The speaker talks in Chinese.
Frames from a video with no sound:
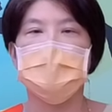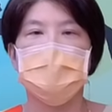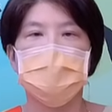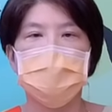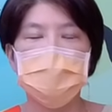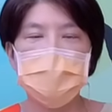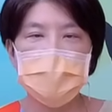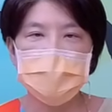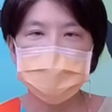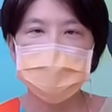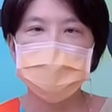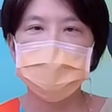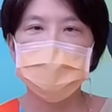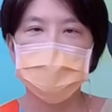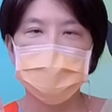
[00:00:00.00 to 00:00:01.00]

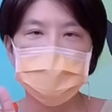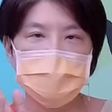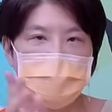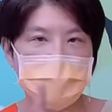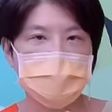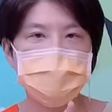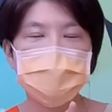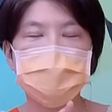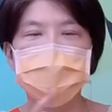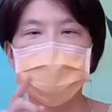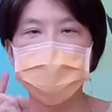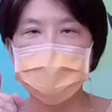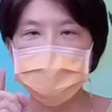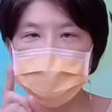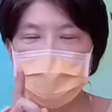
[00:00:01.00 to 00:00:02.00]
万流归宗
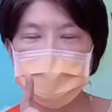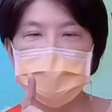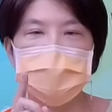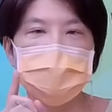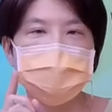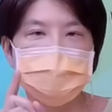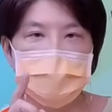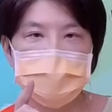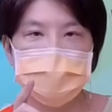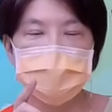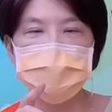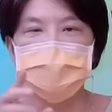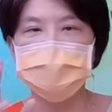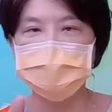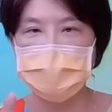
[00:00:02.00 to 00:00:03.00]
最重要的一个方式，
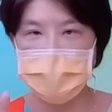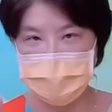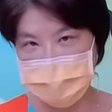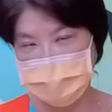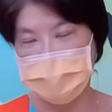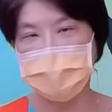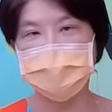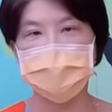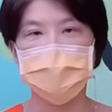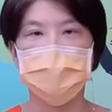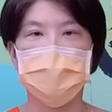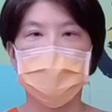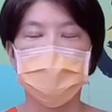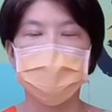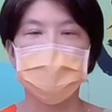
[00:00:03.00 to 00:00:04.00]
你就买越大的越
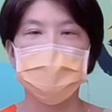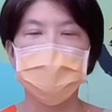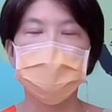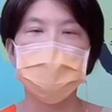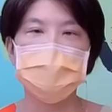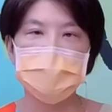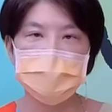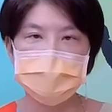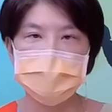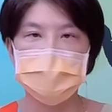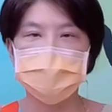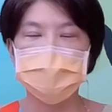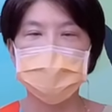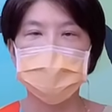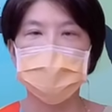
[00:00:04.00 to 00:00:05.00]
好。因为我们刚刚讲
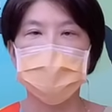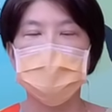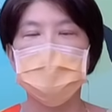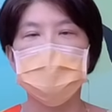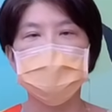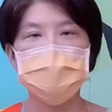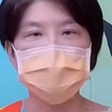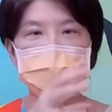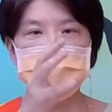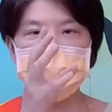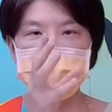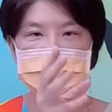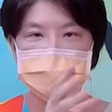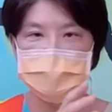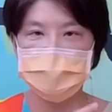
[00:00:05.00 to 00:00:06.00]
过了，如果
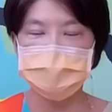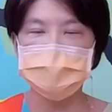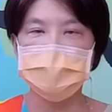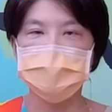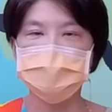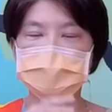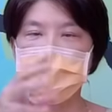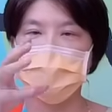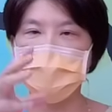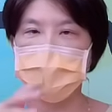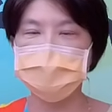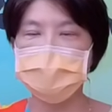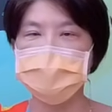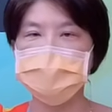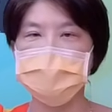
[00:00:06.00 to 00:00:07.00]
在减债之后，要
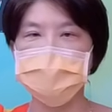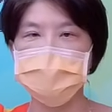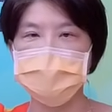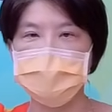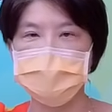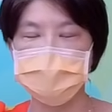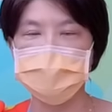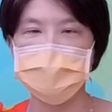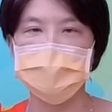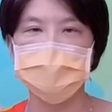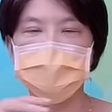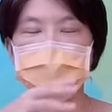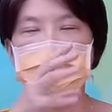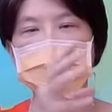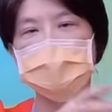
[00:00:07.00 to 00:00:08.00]
在升息之前，
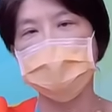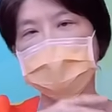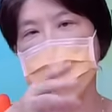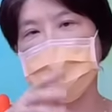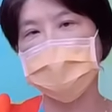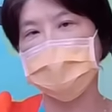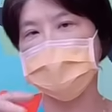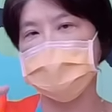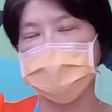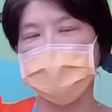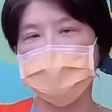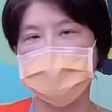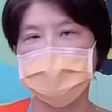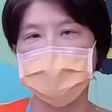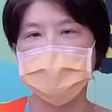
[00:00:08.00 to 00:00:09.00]
都有个混乱时
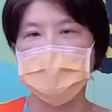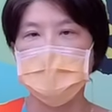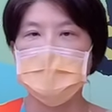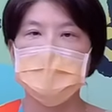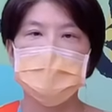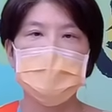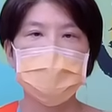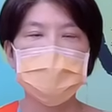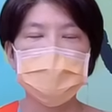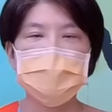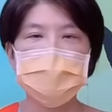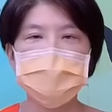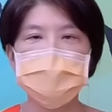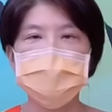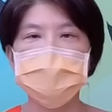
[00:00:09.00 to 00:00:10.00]
期。那混乱
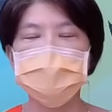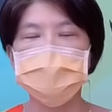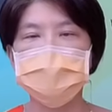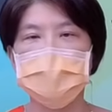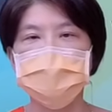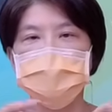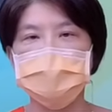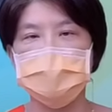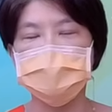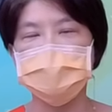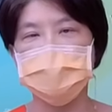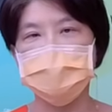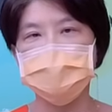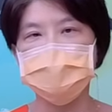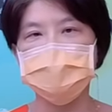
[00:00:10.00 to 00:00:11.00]
时期谁比较
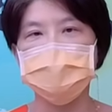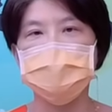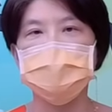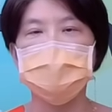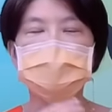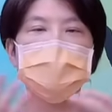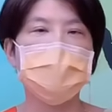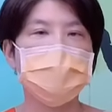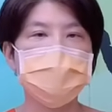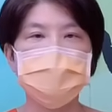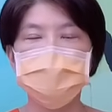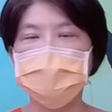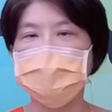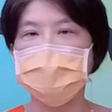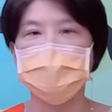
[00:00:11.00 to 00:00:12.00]
撑得住？那当然就
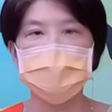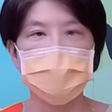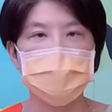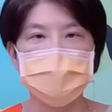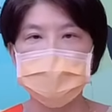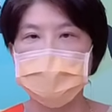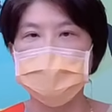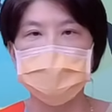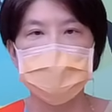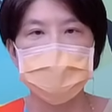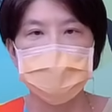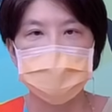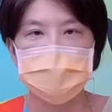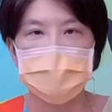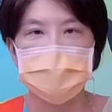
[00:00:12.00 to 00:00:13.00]
是龙头撑得
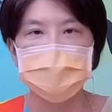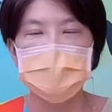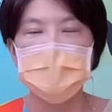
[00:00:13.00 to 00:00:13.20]
住嘛。